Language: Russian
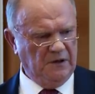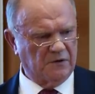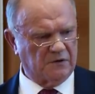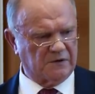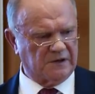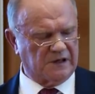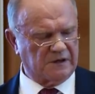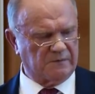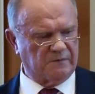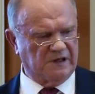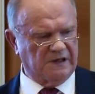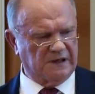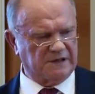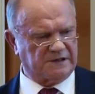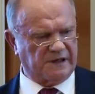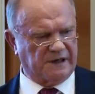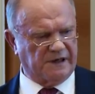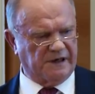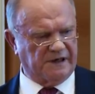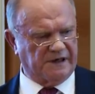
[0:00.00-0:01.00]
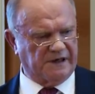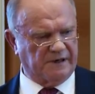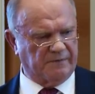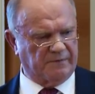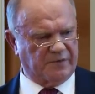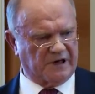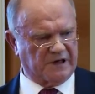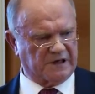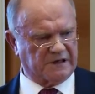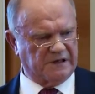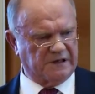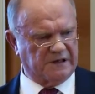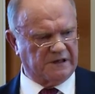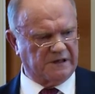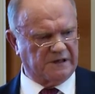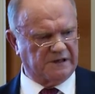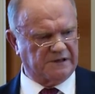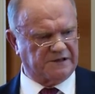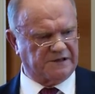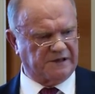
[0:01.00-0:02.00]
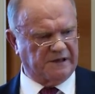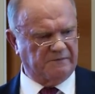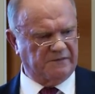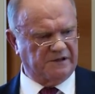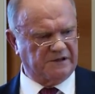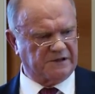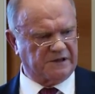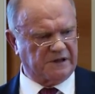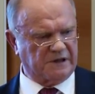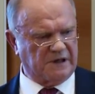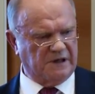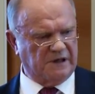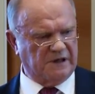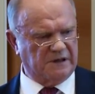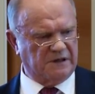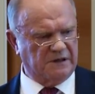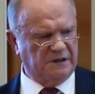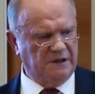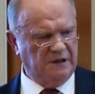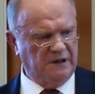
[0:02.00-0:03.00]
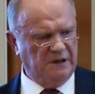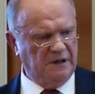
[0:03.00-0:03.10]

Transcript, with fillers: у нас была средняя прожительность 70 лет,